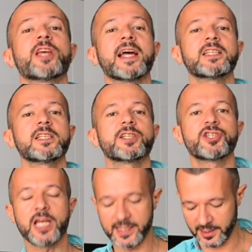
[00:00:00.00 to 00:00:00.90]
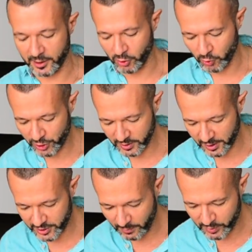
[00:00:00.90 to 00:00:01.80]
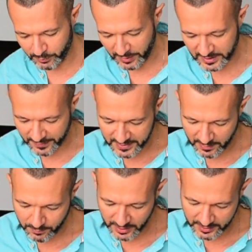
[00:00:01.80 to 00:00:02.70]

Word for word: тщательно-тщательно. Крошка должна быть прям совсем